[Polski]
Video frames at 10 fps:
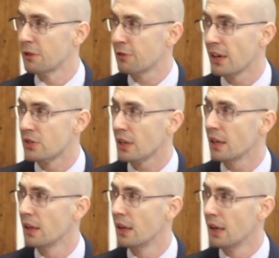Efezie,
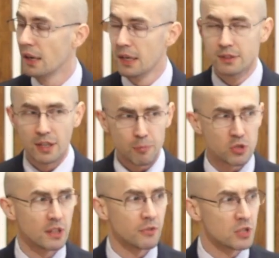ty
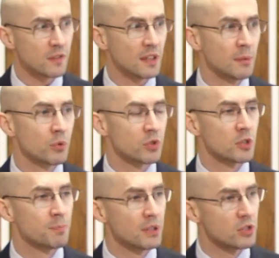przede wszystkim musisz
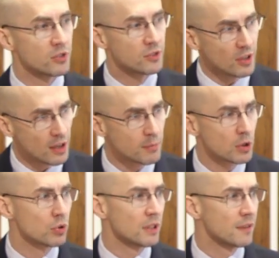być tym,
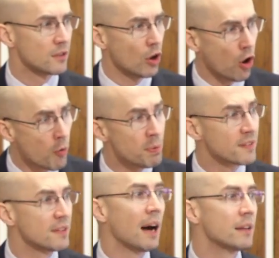który jest
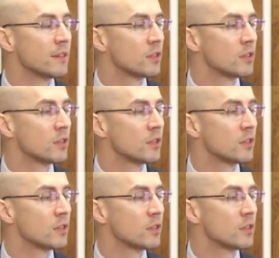obeznany z